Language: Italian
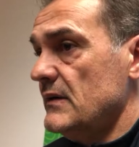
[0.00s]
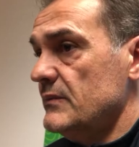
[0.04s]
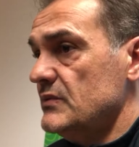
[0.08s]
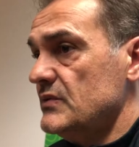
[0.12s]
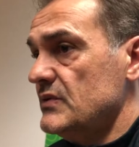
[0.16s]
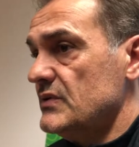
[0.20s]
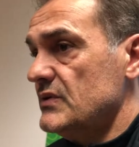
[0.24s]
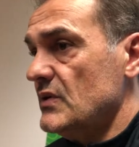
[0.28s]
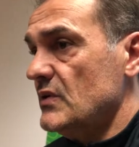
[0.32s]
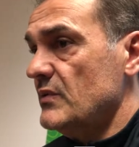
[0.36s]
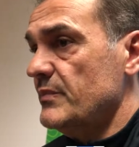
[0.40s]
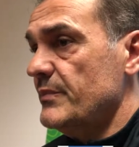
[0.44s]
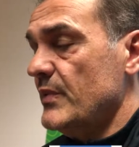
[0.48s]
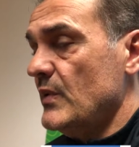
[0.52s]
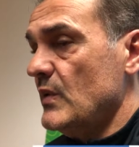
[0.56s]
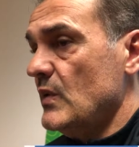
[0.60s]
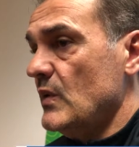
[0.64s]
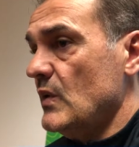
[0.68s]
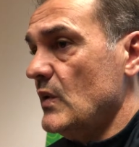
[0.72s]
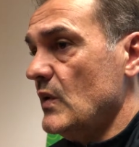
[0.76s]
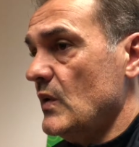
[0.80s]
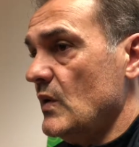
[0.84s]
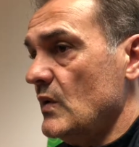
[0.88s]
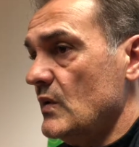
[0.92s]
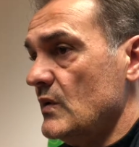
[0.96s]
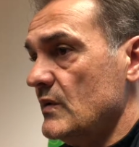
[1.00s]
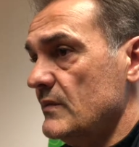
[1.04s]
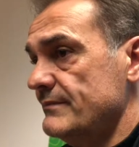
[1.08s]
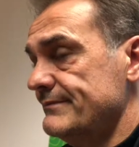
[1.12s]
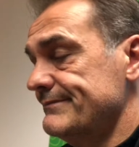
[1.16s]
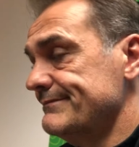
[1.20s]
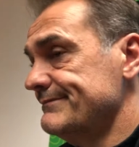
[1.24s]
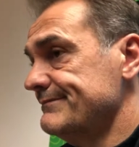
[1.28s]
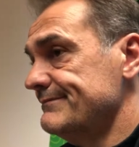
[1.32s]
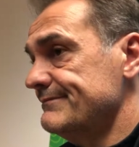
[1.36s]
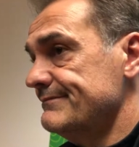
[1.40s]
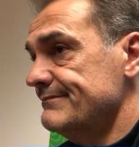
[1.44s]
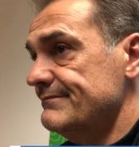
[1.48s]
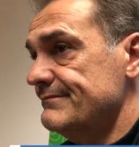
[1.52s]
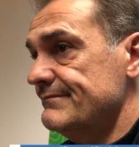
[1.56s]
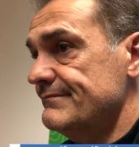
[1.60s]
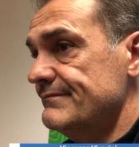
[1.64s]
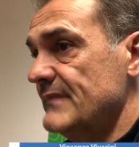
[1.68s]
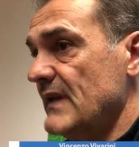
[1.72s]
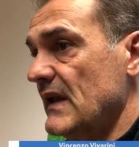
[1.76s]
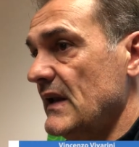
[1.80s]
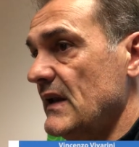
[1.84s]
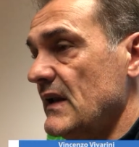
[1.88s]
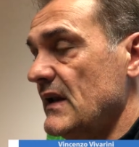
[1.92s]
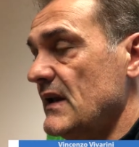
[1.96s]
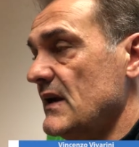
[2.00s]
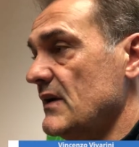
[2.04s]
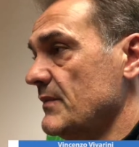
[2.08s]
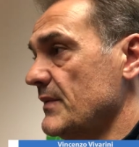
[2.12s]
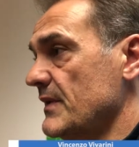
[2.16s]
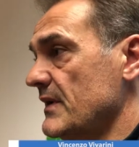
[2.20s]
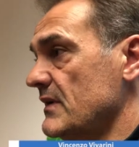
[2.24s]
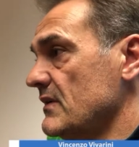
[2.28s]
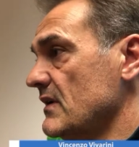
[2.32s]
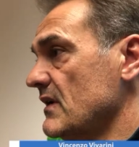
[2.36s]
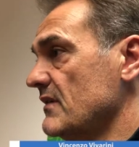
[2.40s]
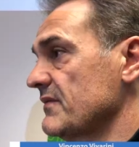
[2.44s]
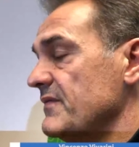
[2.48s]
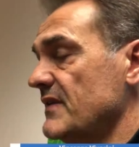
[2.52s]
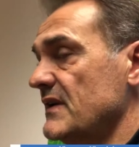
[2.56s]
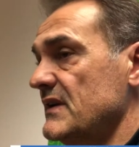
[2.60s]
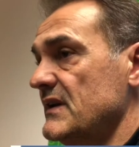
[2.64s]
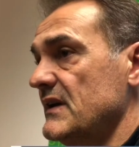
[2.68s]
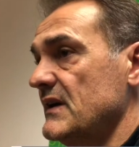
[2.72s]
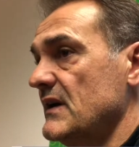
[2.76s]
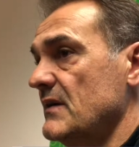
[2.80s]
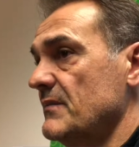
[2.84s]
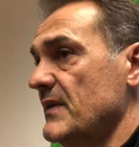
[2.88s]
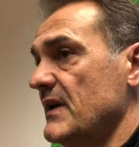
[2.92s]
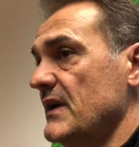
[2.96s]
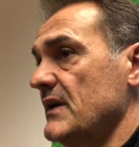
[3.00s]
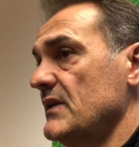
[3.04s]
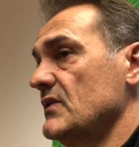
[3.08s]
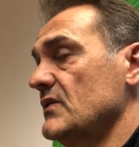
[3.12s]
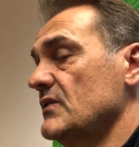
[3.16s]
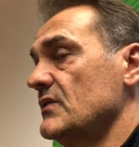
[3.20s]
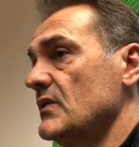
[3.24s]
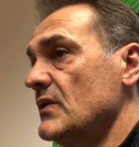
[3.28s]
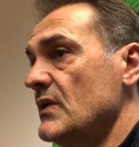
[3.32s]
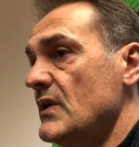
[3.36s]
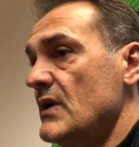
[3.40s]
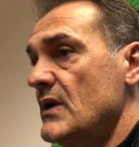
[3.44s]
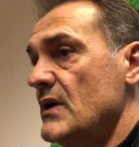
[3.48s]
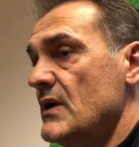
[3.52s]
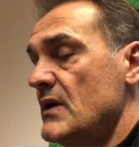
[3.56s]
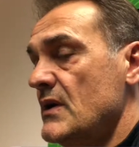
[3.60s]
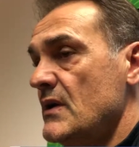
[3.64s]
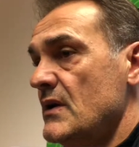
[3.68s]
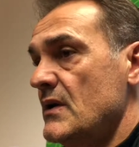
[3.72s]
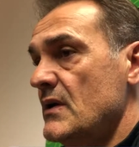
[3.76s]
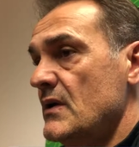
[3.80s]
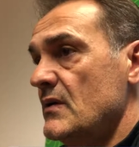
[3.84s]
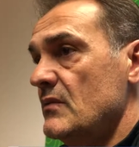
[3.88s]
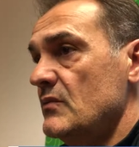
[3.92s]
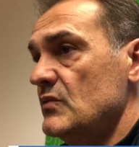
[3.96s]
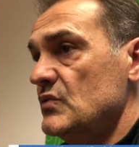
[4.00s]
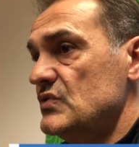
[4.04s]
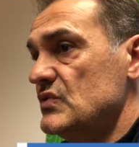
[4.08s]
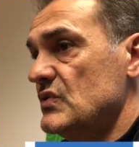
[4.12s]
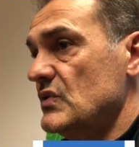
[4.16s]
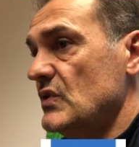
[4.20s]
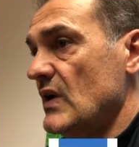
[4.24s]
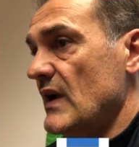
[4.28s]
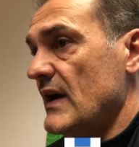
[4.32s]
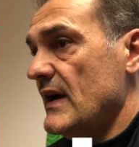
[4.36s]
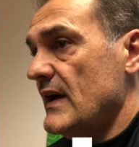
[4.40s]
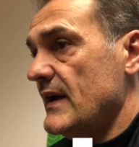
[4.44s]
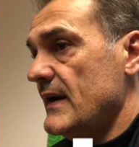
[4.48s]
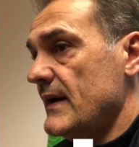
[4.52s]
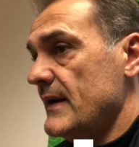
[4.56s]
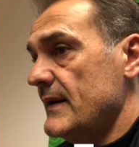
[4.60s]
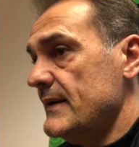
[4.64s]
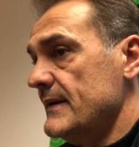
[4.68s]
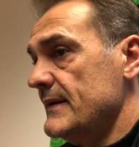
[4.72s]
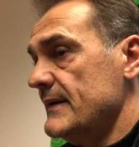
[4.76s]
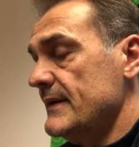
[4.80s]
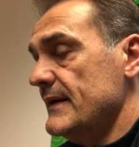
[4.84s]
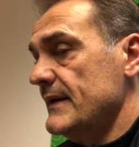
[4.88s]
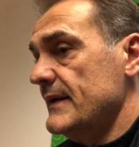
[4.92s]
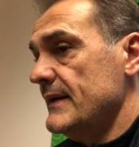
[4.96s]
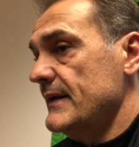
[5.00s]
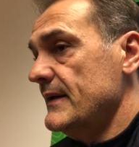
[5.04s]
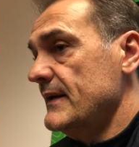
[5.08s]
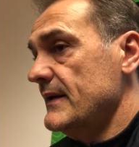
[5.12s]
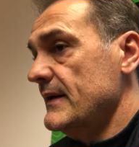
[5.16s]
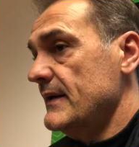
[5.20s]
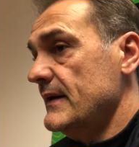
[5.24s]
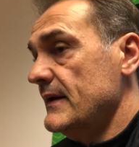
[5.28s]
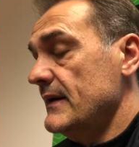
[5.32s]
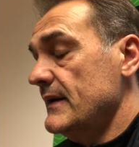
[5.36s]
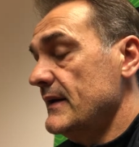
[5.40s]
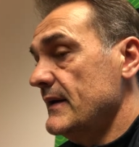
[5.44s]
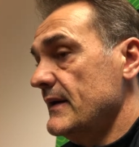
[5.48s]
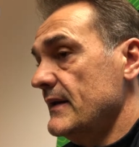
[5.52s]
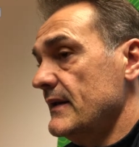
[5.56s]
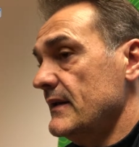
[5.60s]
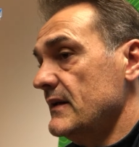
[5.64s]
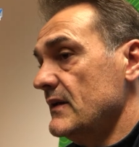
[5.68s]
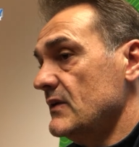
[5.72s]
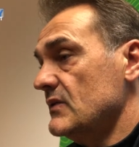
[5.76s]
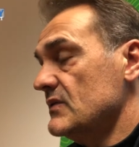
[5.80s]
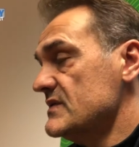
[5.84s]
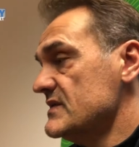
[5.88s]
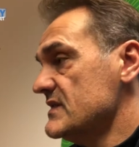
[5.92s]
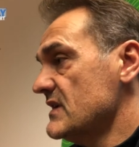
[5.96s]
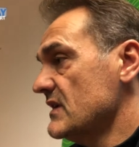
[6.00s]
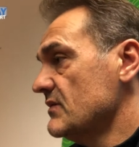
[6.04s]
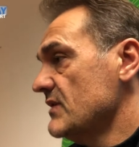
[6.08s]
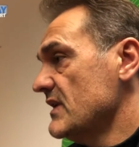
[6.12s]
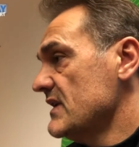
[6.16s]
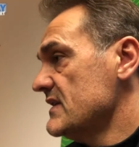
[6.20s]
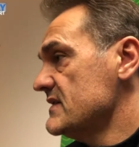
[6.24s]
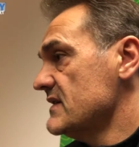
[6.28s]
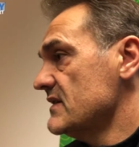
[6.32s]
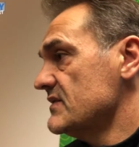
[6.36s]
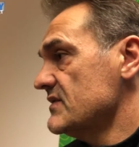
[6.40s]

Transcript: purtroppo Delia per un affaticamento muscolare e di conseguenza